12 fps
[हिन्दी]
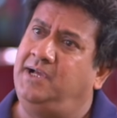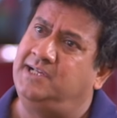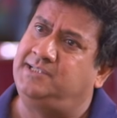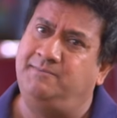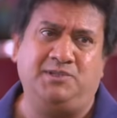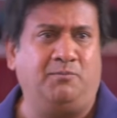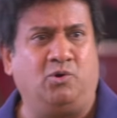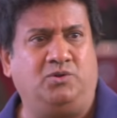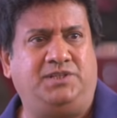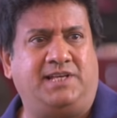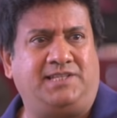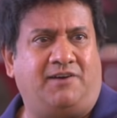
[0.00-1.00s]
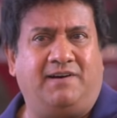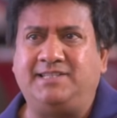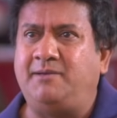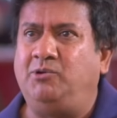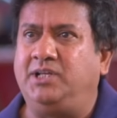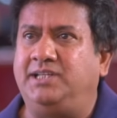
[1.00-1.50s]
अरे मैं खसम से बोलो जी यहाँ
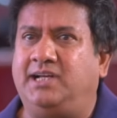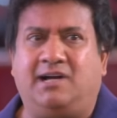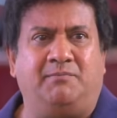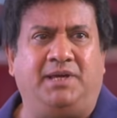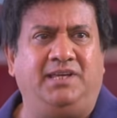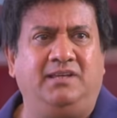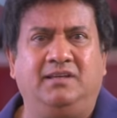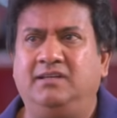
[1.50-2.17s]
से आवाज आई बोल के देखा